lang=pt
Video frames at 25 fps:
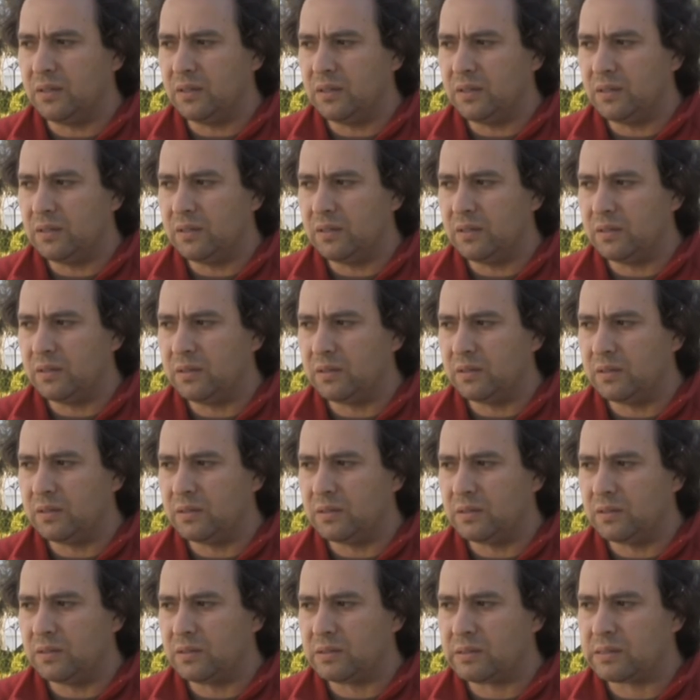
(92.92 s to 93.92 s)

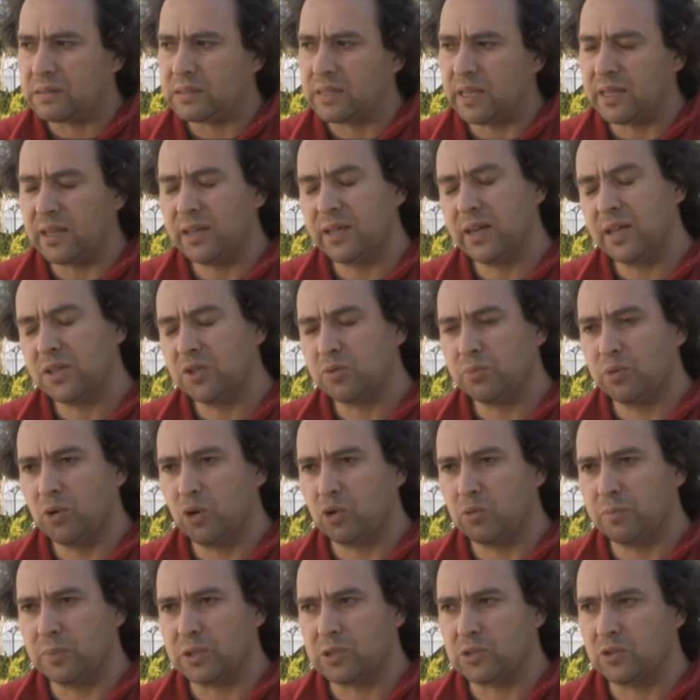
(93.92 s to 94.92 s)
e sem grandes
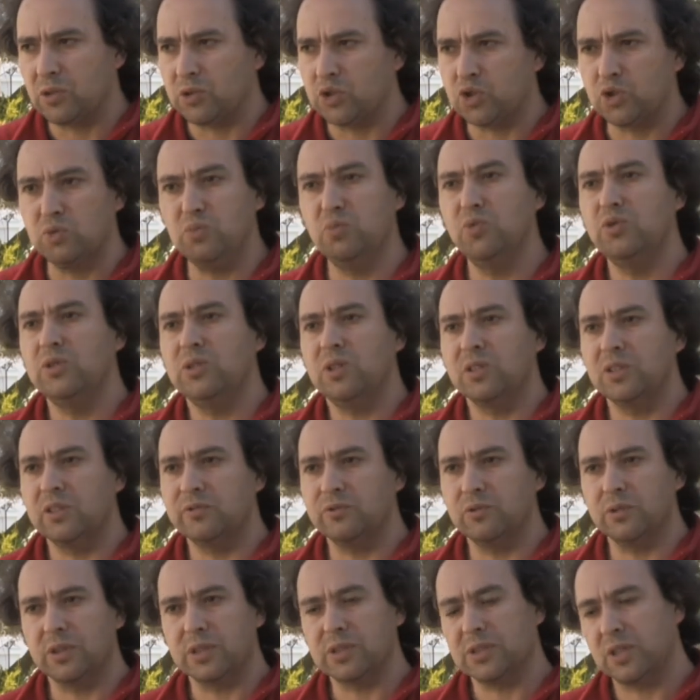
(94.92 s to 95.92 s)
preocupações de muita
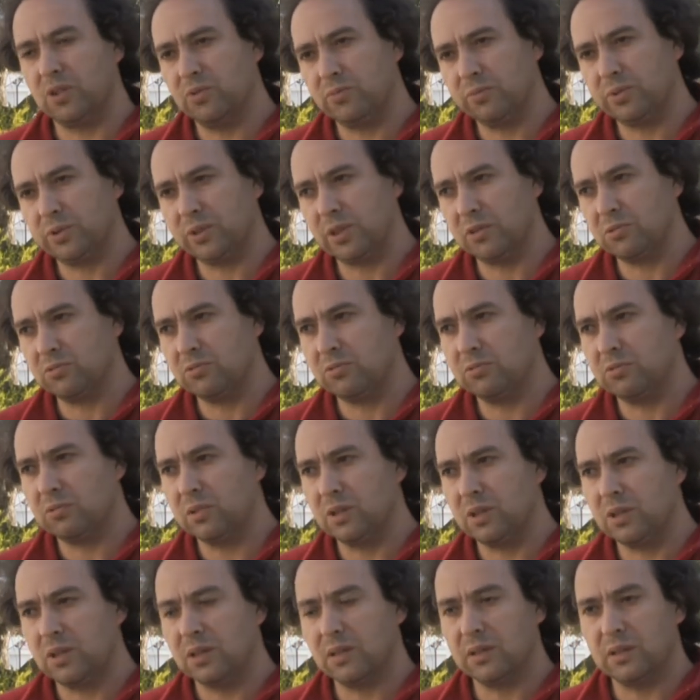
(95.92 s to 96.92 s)
divulgação, portanto,
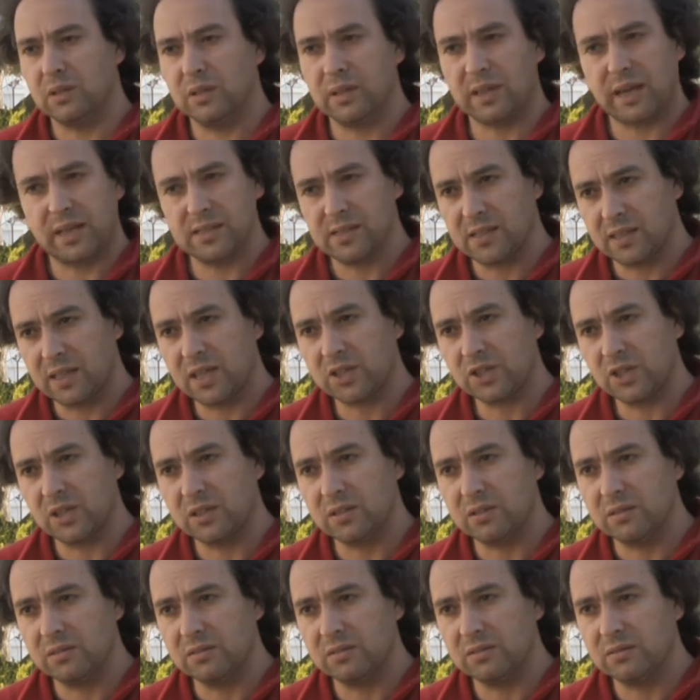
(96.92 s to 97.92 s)
a, a casa está
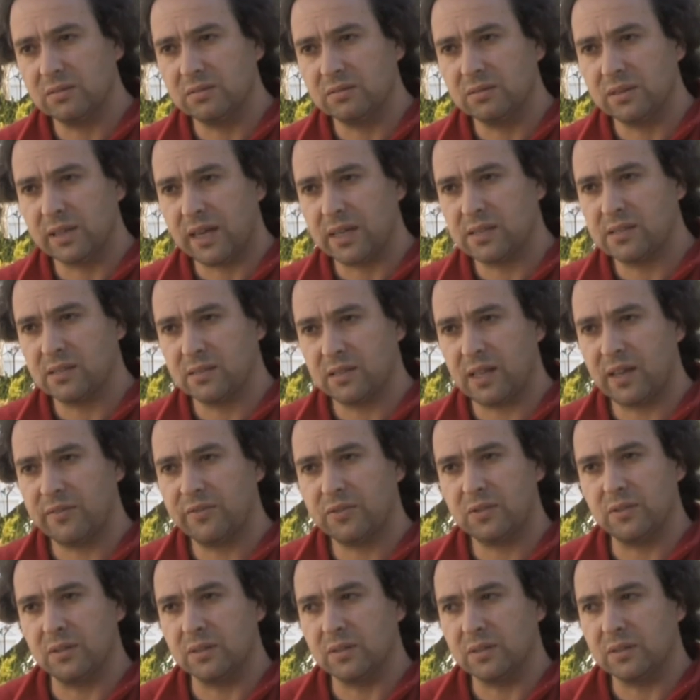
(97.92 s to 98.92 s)
cheia. A casa está
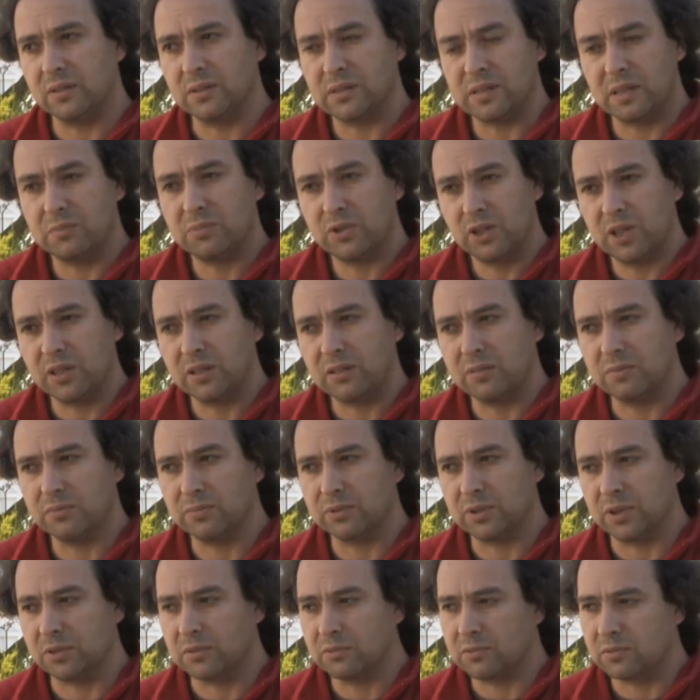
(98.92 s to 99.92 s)
uh, sempre cheia,
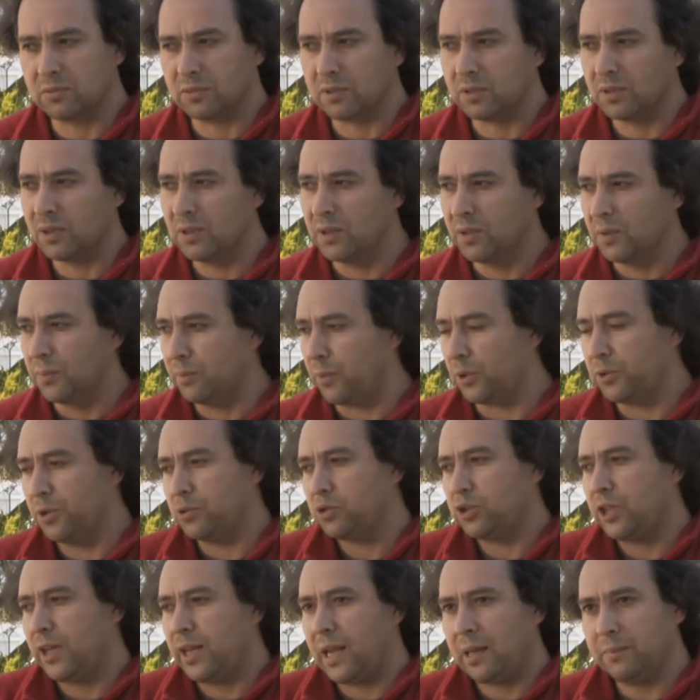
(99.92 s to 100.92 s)
portanto, pode
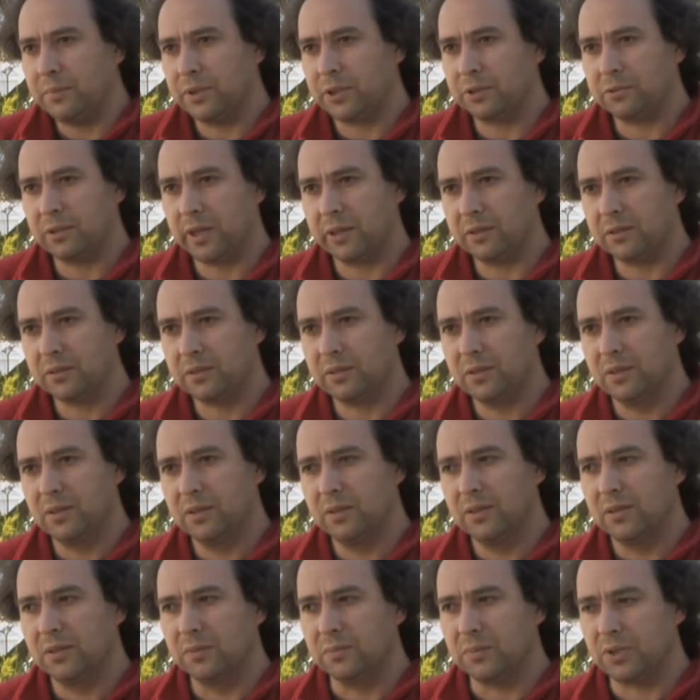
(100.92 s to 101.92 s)
não estar a abarrotar,
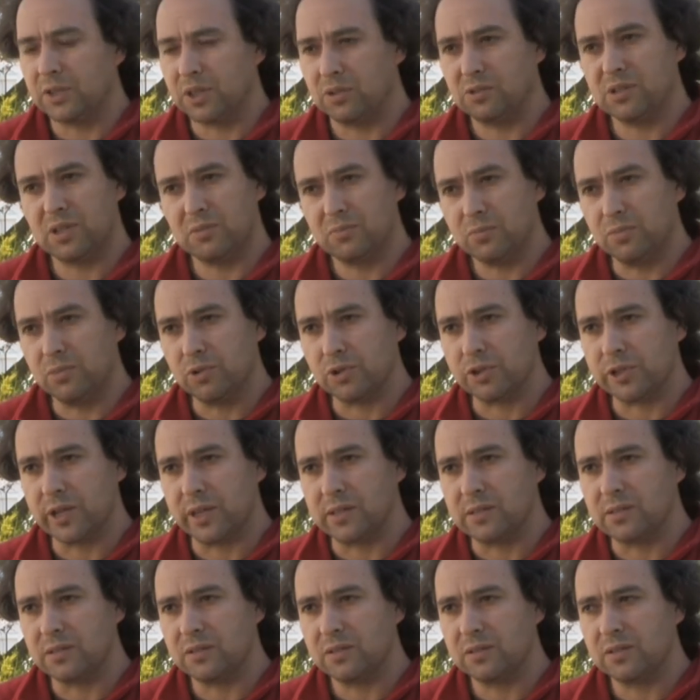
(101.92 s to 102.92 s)
mas são sempre boas
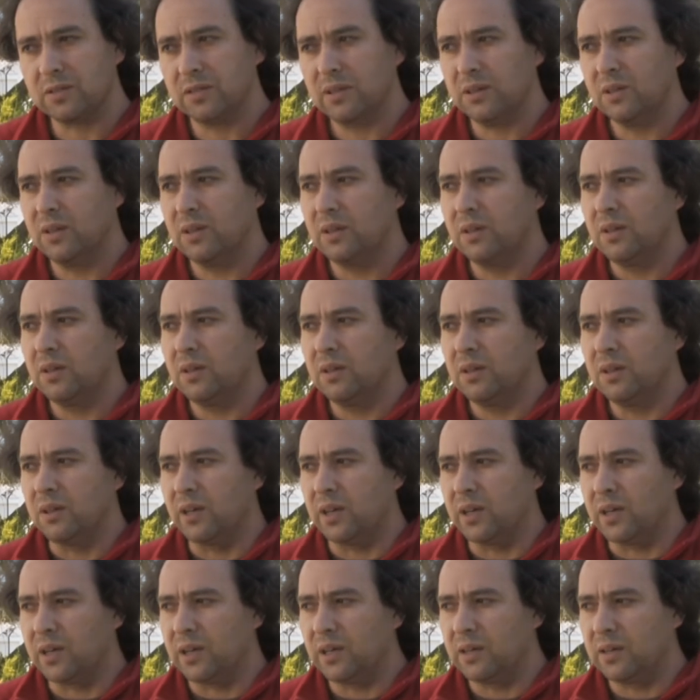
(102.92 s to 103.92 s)
casas.
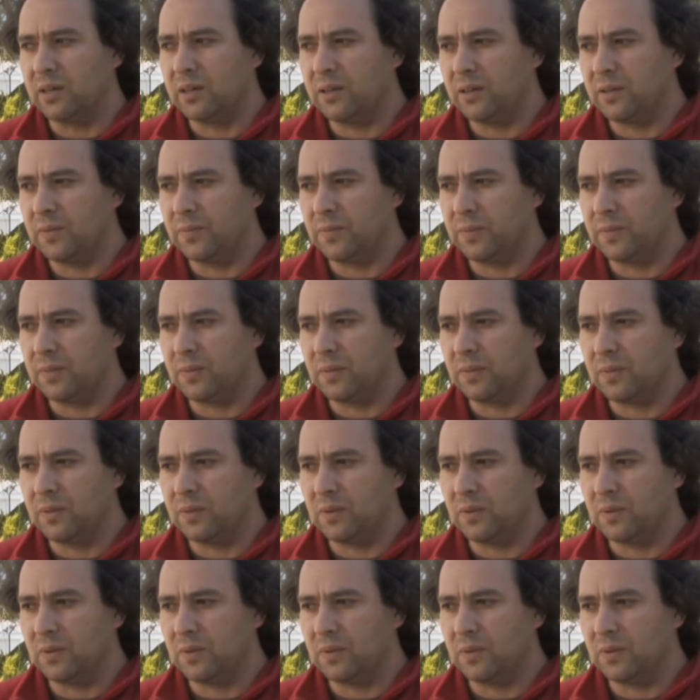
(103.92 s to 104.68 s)
Uh,